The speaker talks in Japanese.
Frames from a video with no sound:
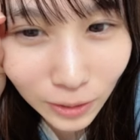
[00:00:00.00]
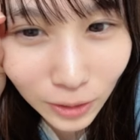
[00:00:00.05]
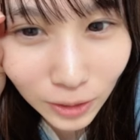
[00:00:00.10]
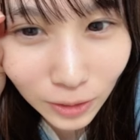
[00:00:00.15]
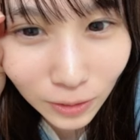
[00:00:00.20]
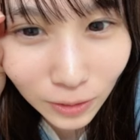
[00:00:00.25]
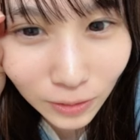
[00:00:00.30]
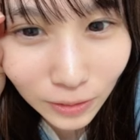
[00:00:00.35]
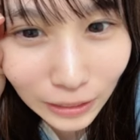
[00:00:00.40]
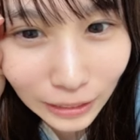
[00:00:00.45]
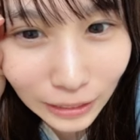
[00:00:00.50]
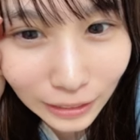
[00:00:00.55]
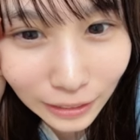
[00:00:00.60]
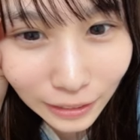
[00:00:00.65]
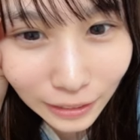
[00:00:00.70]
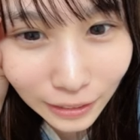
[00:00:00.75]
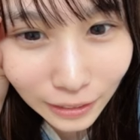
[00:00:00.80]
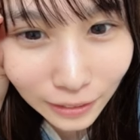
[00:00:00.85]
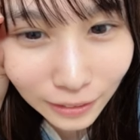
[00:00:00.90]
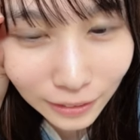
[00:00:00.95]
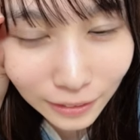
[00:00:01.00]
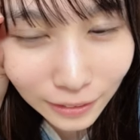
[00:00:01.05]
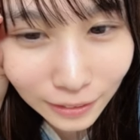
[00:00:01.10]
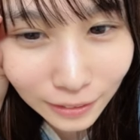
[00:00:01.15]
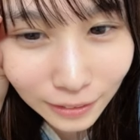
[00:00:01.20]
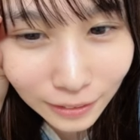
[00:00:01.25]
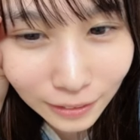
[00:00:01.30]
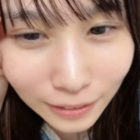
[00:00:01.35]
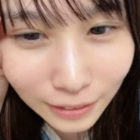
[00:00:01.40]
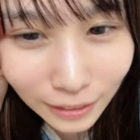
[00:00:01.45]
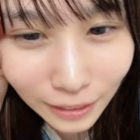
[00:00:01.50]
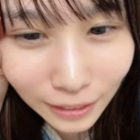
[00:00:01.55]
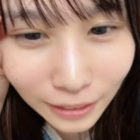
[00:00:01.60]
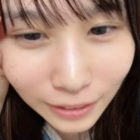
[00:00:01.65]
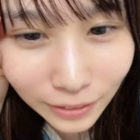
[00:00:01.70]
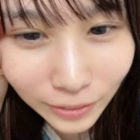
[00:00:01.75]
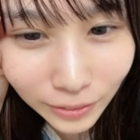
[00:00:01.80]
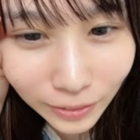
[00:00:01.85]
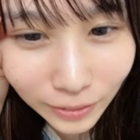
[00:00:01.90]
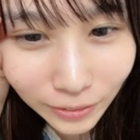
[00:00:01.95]
いろあ
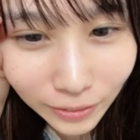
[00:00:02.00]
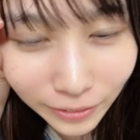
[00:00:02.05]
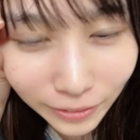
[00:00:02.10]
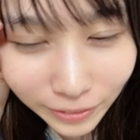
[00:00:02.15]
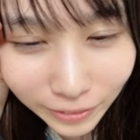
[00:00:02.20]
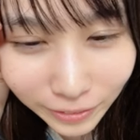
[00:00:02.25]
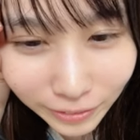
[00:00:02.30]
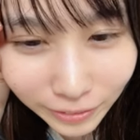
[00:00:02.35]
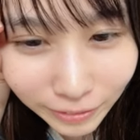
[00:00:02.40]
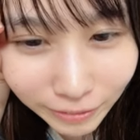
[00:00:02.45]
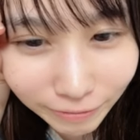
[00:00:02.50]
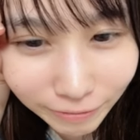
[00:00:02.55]
の